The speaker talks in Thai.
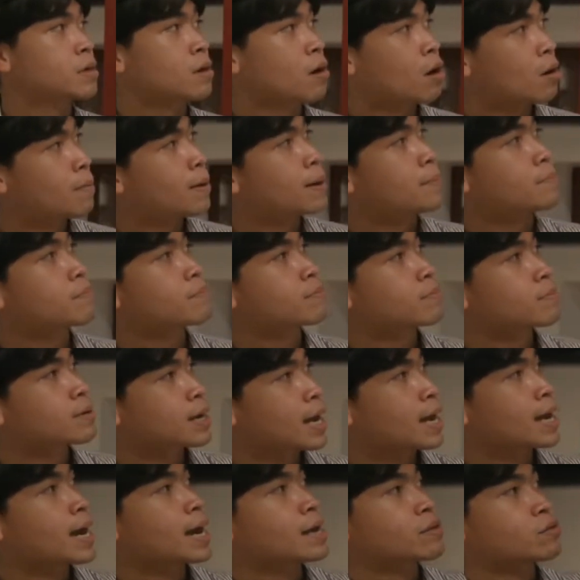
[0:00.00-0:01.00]
ก็แบบ
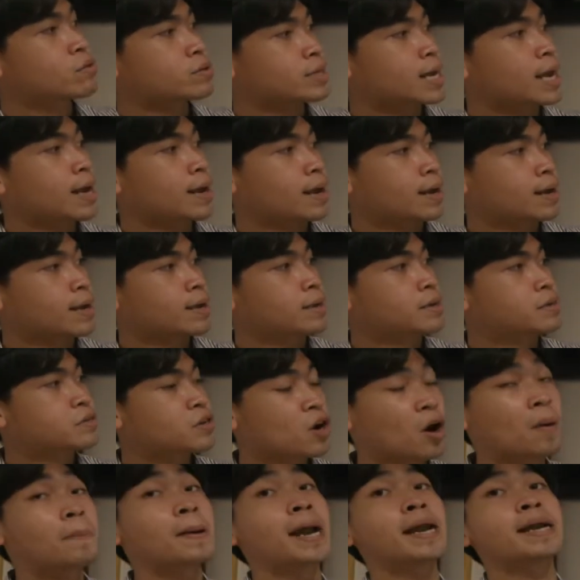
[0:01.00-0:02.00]
ถ้าใครสนใจช
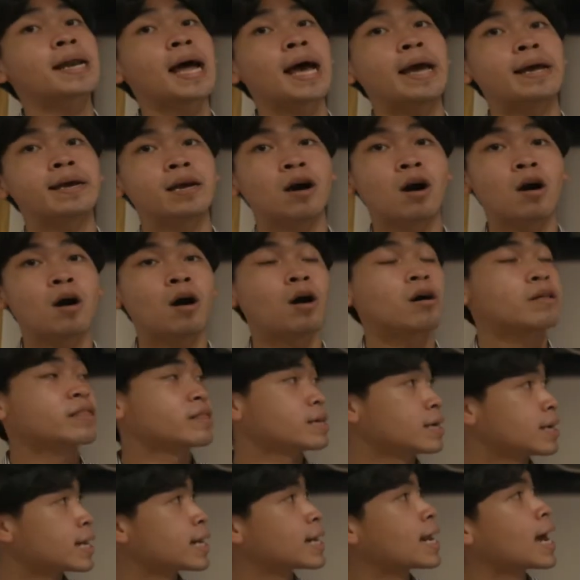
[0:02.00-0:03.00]
อบร้านไหนก็
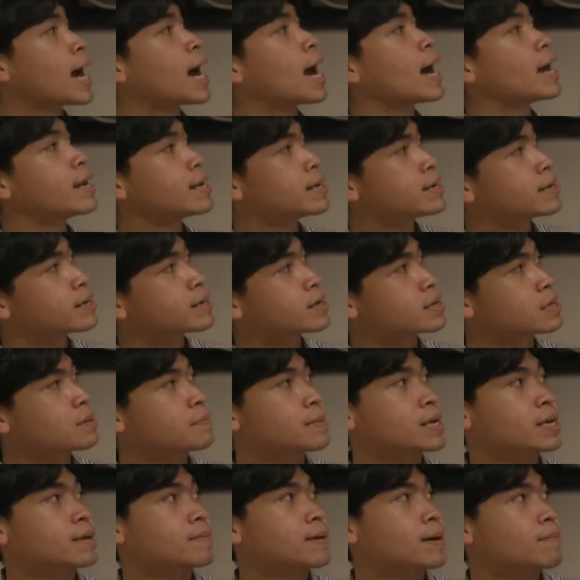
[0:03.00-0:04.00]
ซื้อกันได้ก็จะ
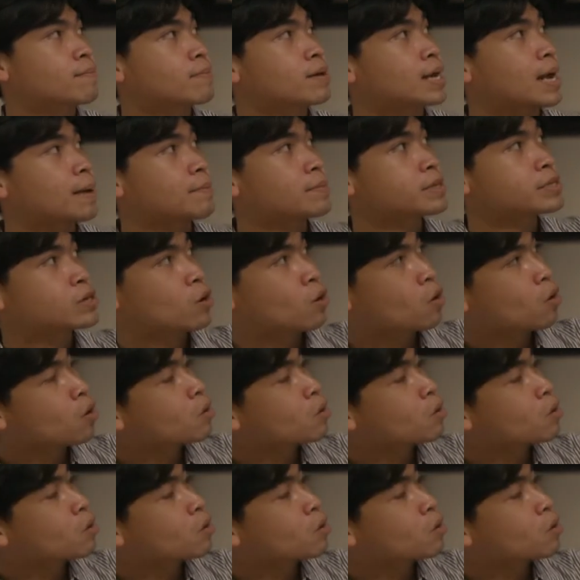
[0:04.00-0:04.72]
มีแบบร้านพี่โจ๊